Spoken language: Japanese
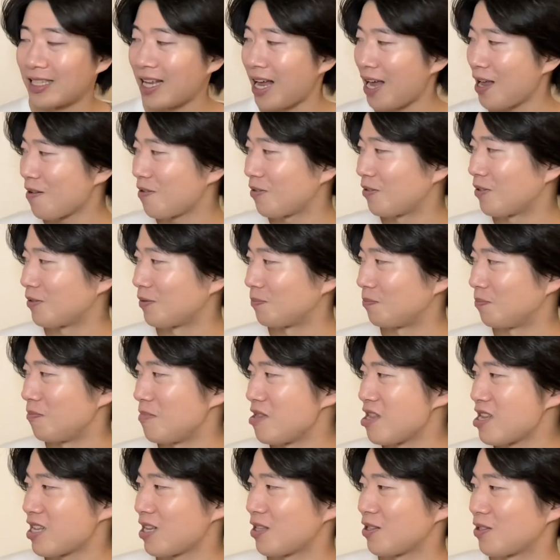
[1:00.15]
最後の
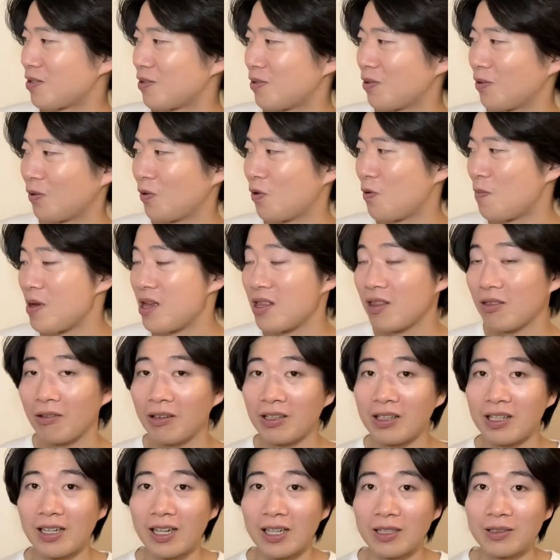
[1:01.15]
皆さんのその
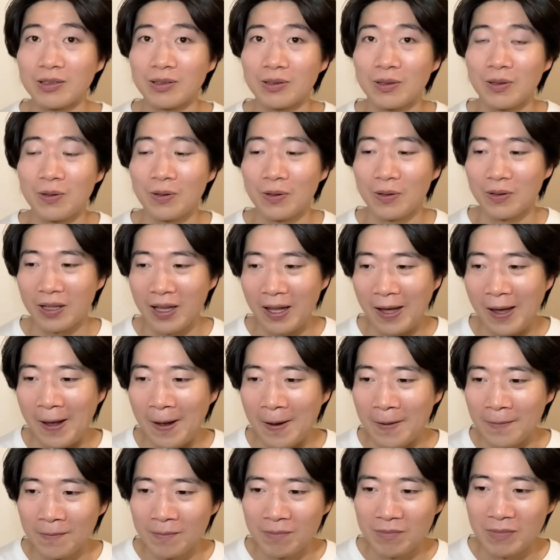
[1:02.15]
コメントいただくところ
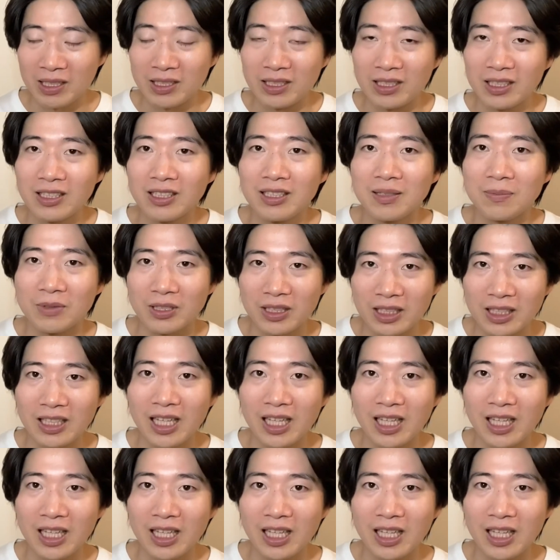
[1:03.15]
で、まあ、ジンクもね、